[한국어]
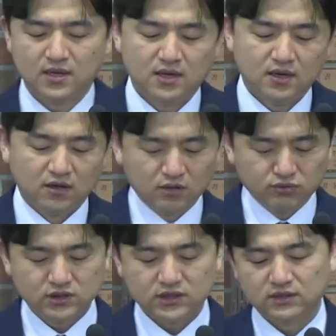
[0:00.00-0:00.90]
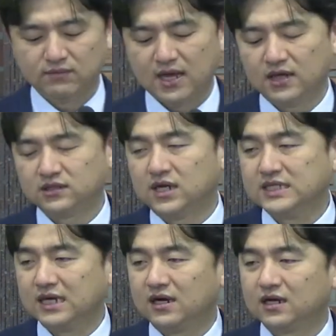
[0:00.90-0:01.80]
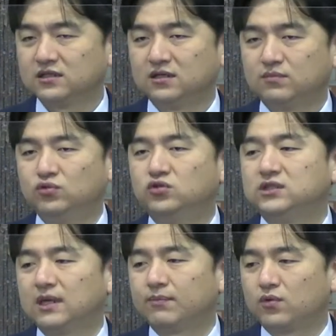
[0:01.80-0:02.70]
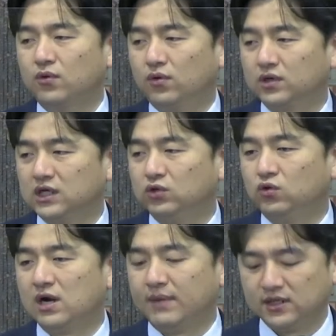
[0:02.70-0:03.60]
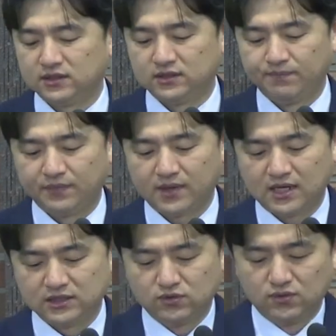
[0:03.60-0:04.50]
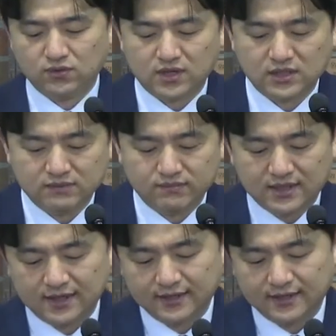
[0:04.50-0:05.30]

여러분은 지금 내가 처한 상황에서 붙잡고 기도할 말씀 가지고 계십니까?